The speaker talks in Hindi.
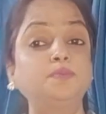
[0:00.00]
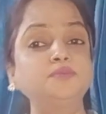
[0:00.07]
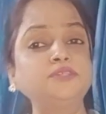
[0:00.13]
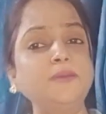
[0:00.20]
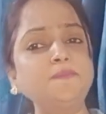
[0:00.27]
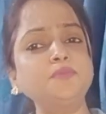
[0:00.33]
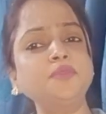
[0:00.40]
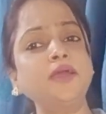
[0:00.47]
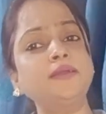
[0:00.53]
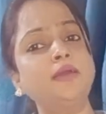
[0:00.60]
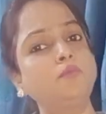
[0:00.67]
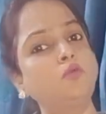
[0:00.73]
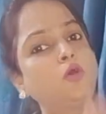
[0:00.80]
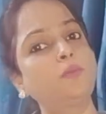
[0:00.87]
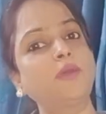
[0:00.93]
जब तक
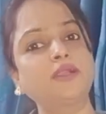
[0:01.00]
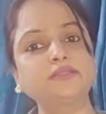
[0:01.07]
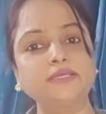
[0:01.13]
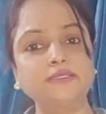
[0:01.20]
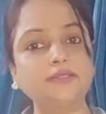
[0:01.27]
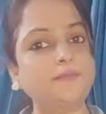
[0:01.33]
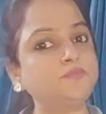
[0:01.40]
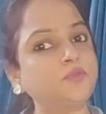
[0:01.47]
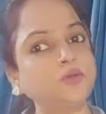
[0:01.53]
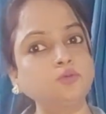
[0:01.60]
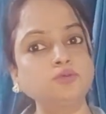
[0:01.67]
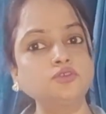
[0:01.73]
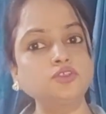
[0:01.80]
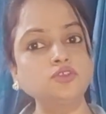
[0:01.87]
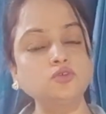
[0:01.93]
हम लोग मरते तब तक
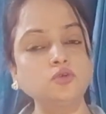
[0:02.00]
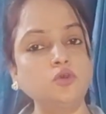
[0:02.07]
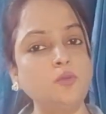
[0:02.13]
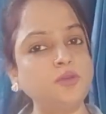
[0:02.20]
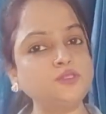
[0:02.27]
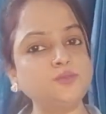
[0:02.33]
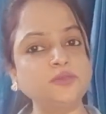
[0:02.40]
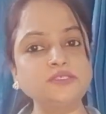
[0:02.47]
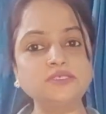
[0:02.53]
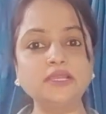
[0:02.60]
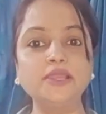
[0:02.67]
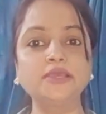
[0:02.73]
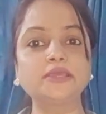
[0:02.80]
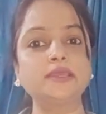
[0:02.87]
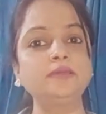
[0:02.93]
उन चीज़ों को बचपन से
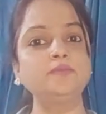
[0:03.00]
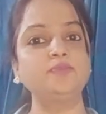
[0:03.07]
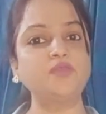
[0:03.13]
लेके